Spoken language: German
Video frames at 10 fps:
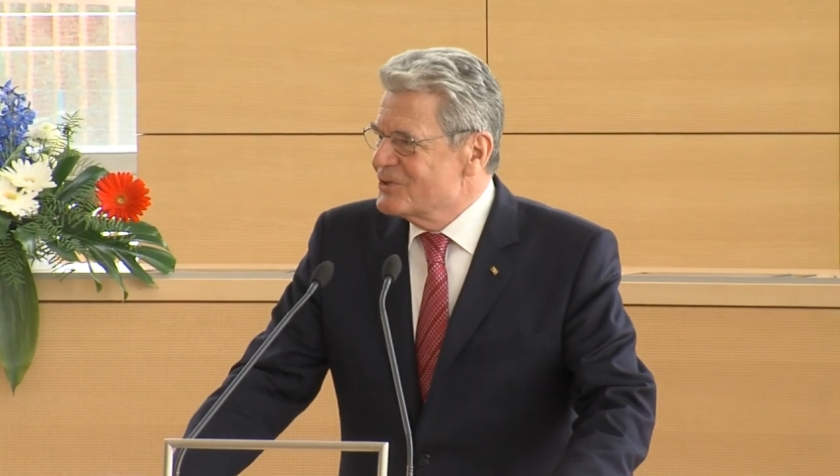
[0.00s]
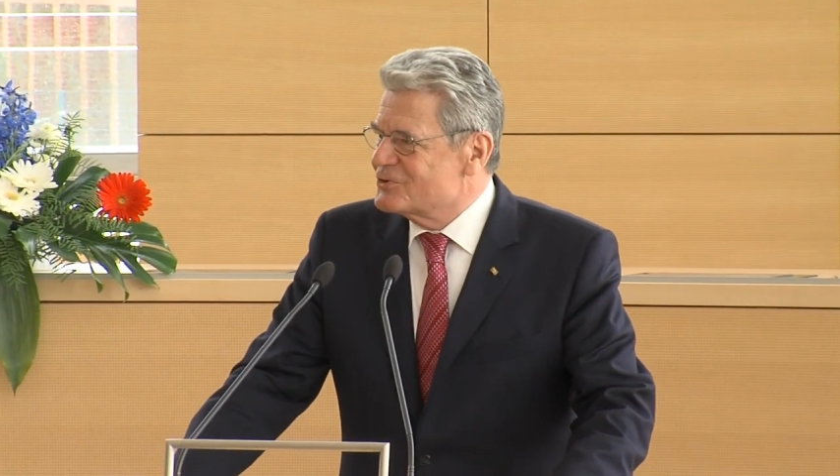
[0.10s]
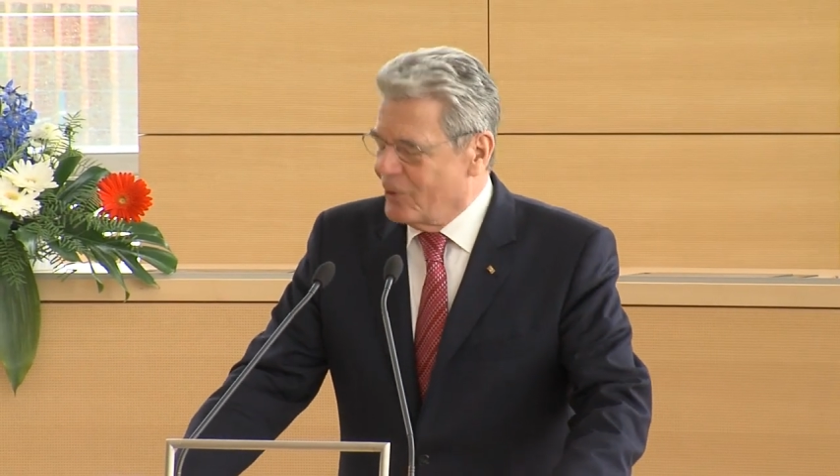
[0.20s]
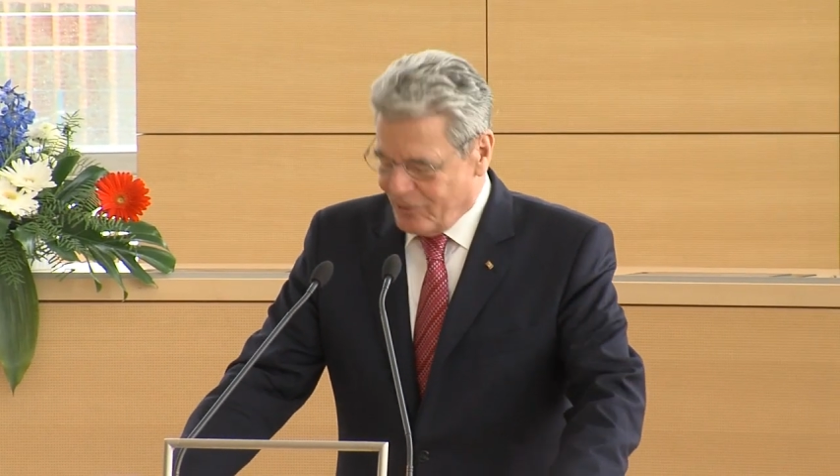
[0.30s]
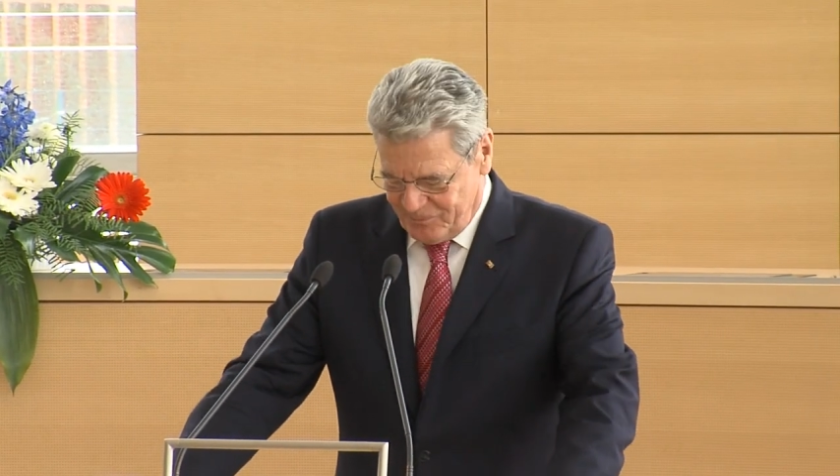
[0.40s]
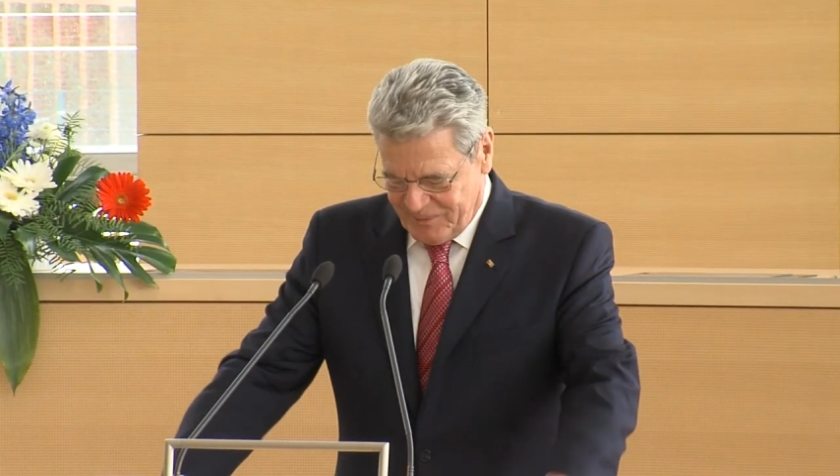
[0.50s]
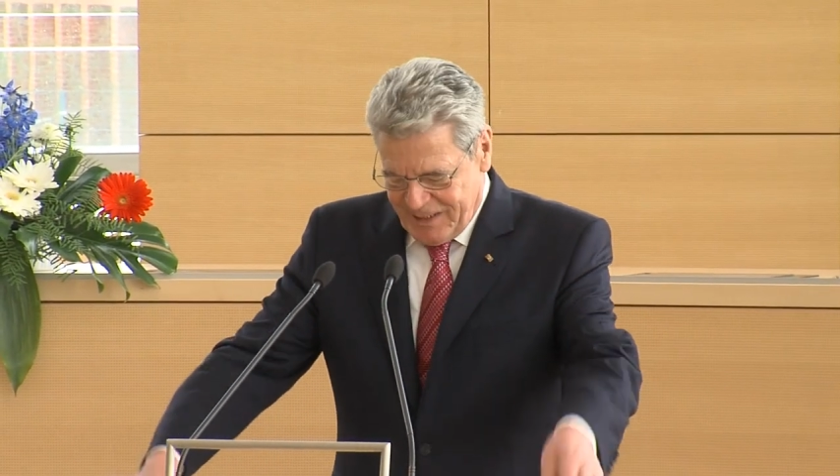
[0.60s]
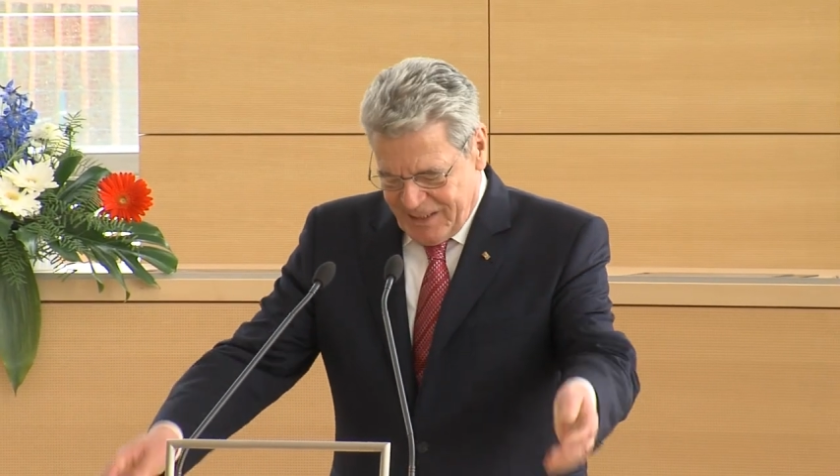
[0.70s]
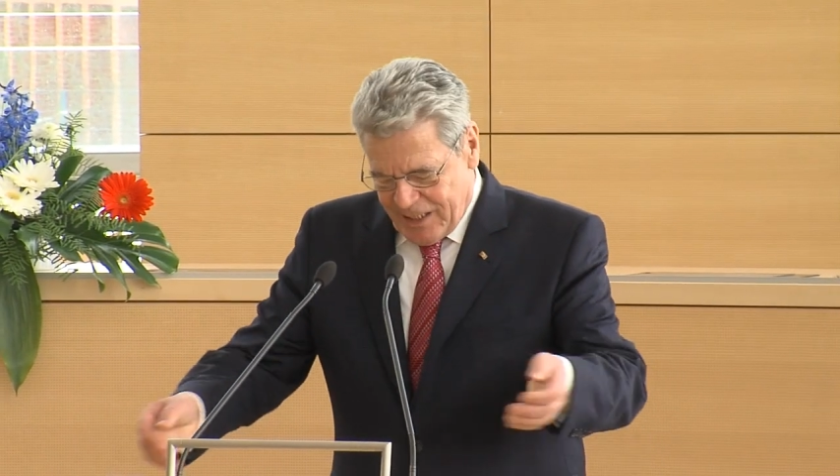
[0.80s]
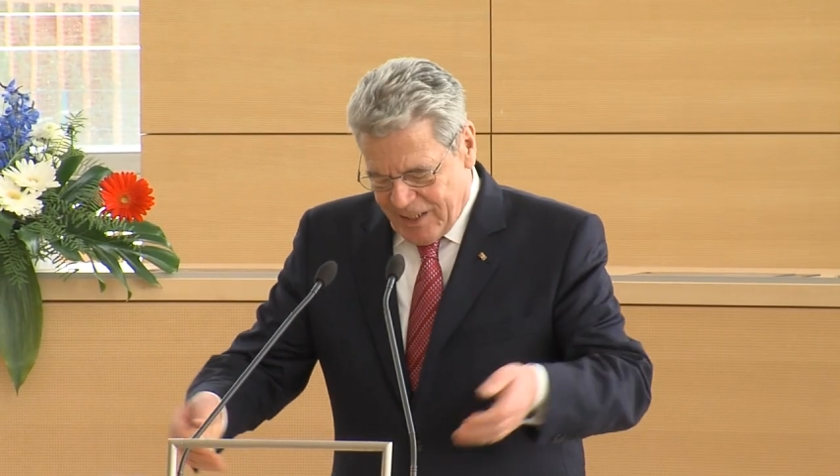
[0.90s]
So,
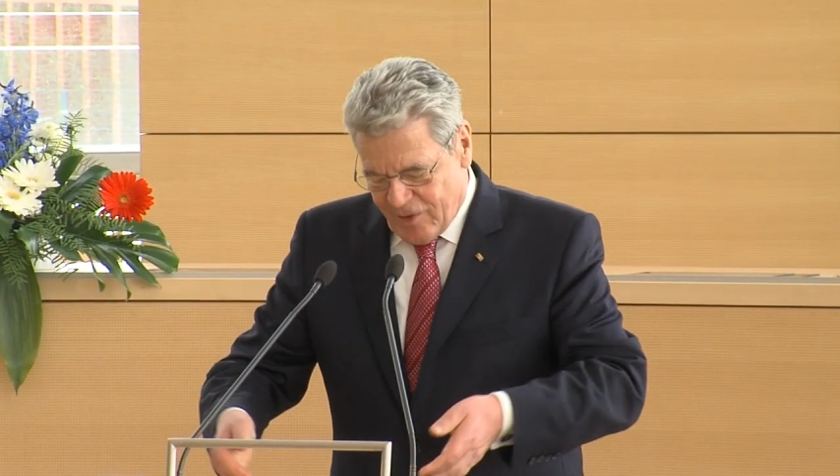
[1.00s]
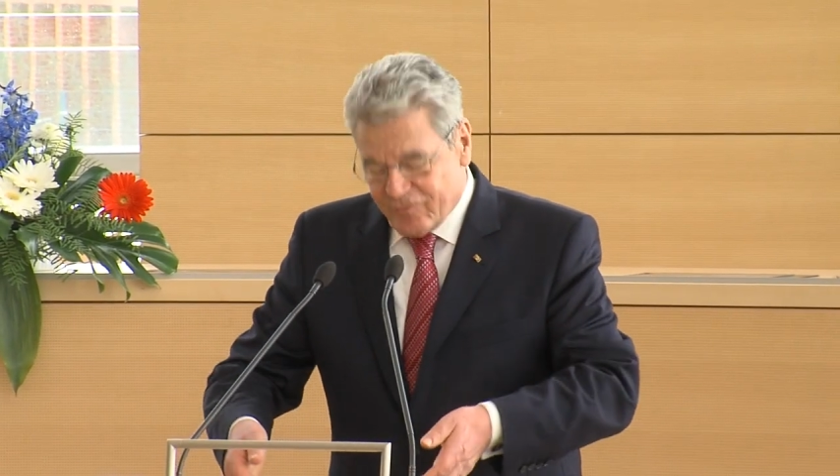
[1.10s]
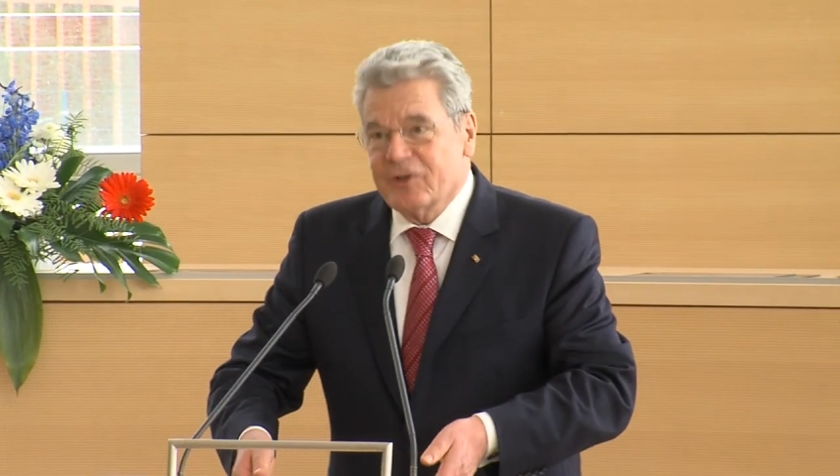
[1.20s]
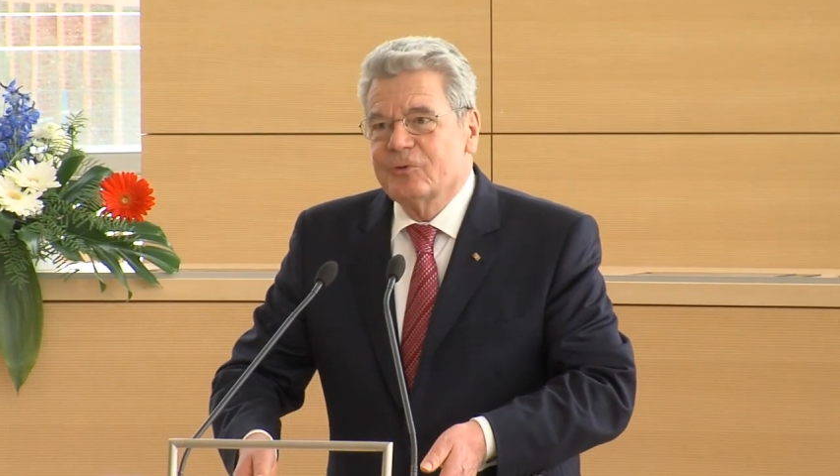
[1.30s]
aber